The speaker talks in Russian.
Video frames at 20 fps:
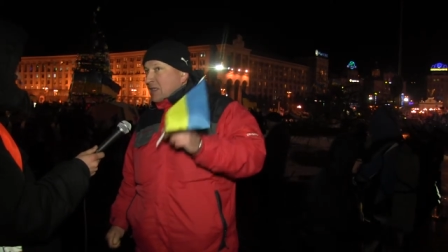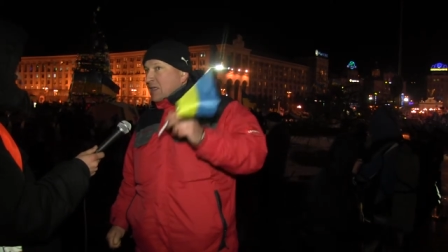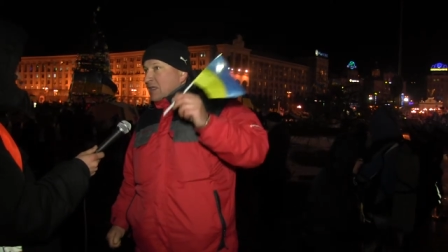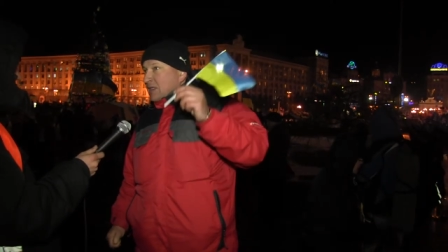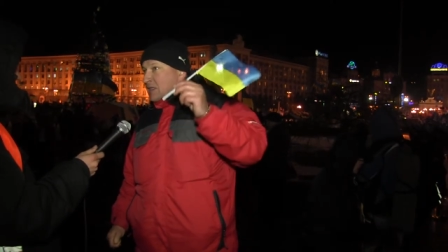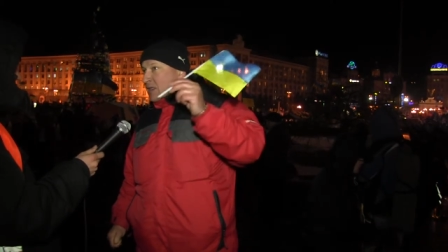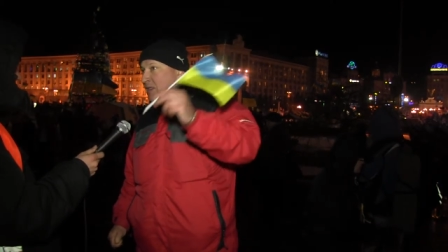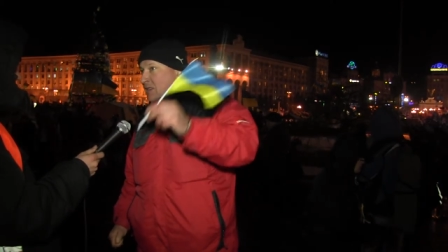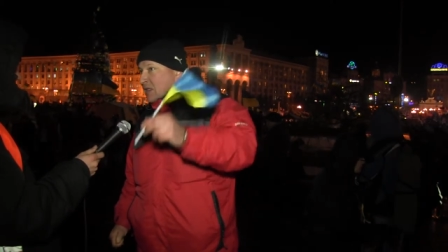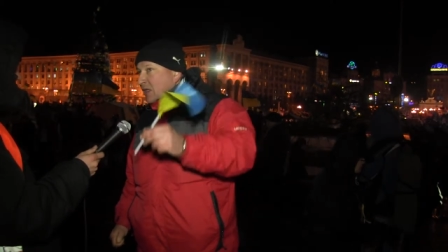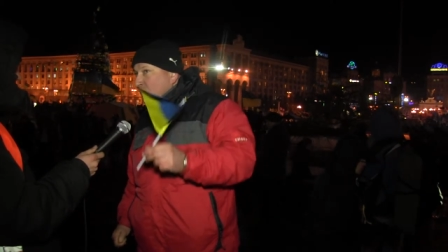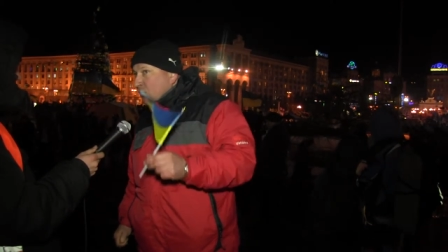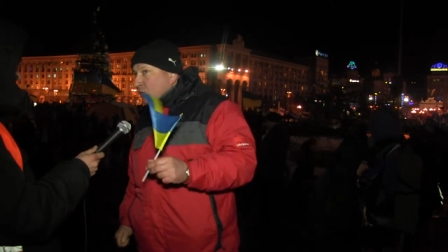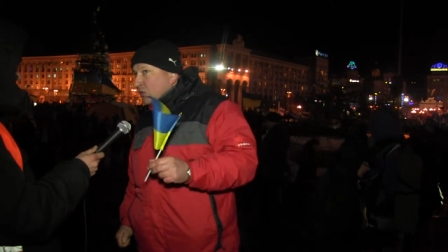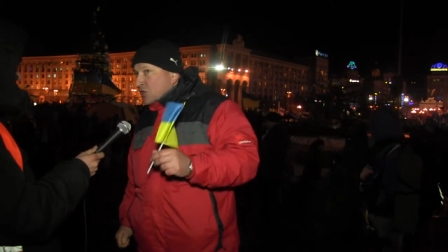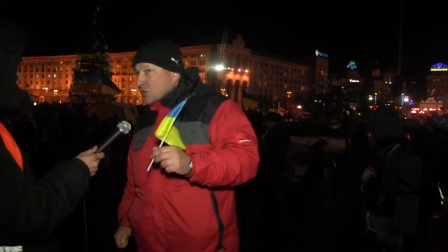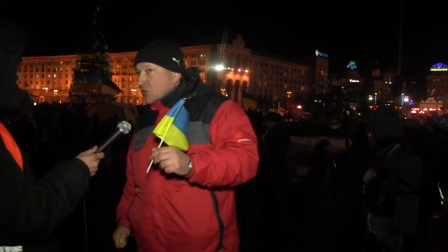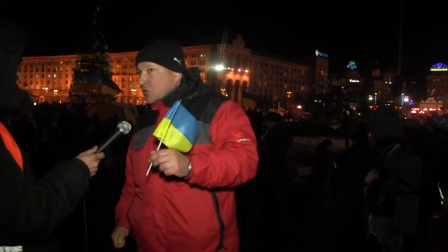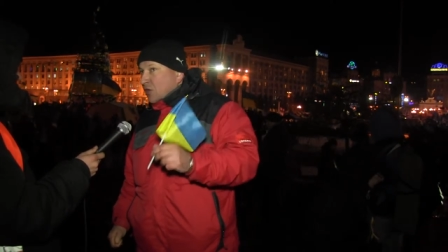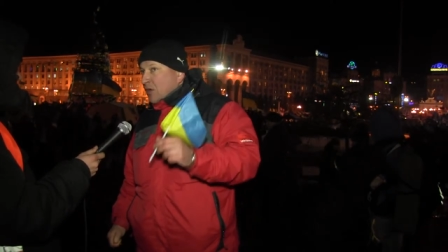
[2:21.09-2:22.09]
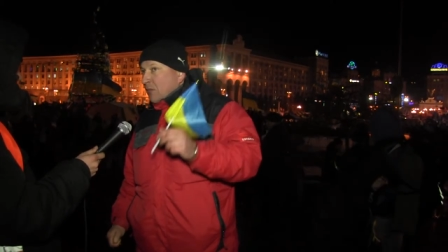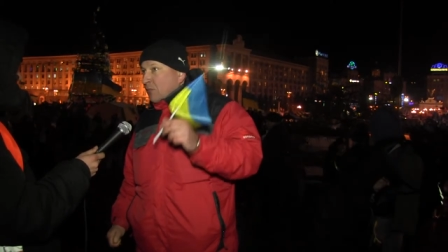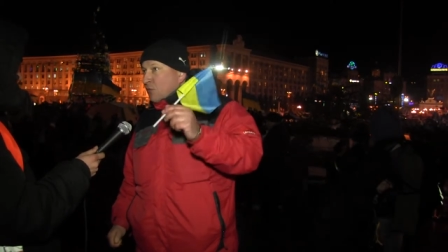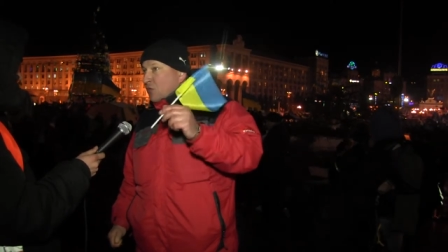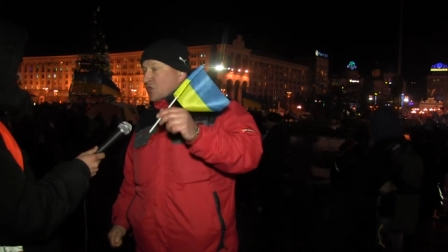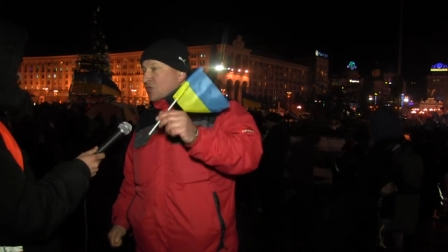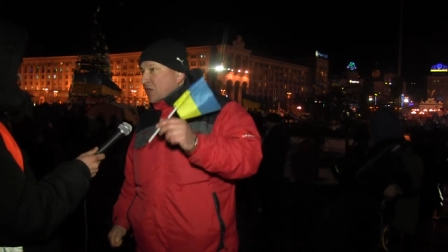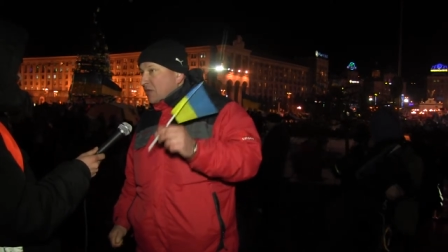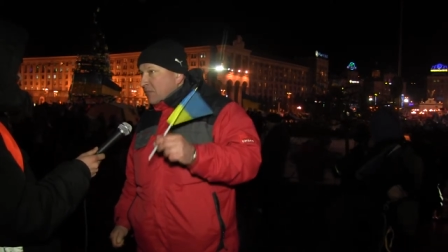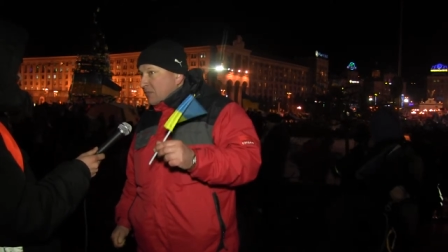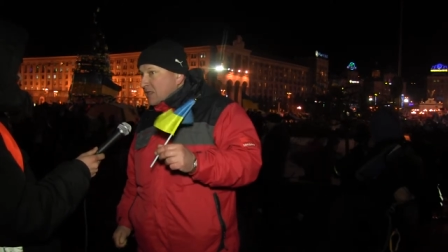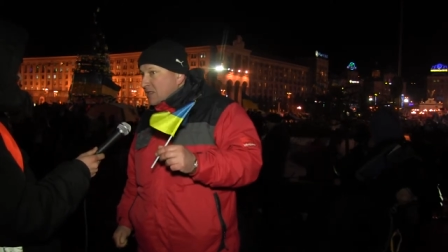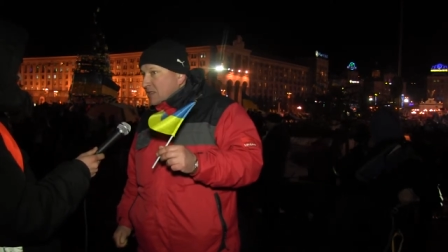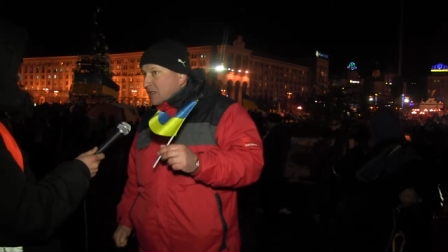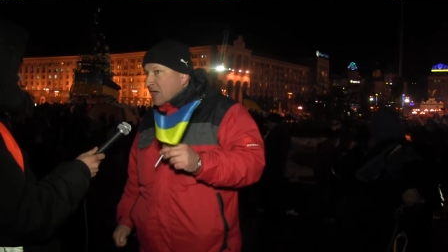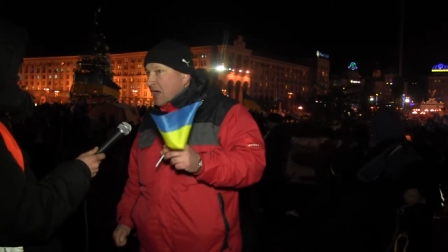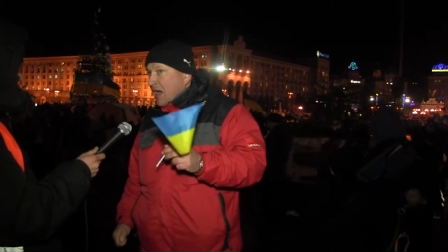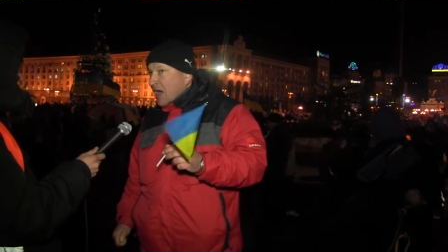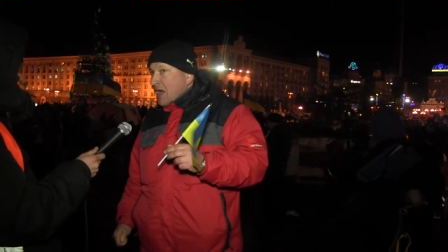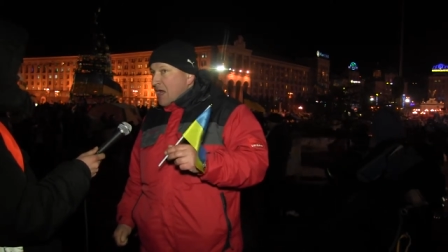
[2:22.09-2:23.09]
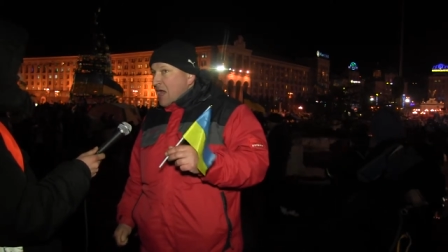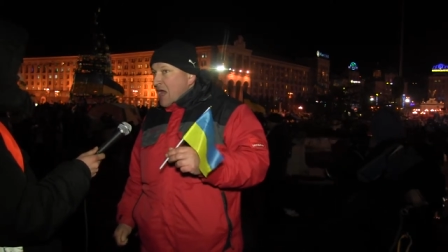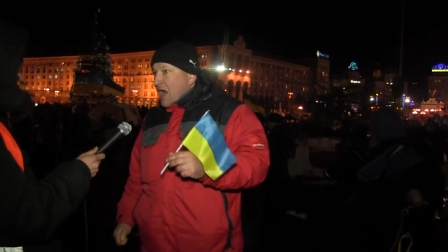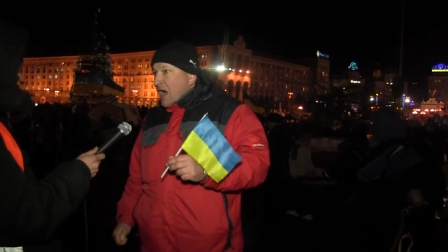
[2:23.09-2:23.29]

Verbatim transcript: и создает еще рабочие места.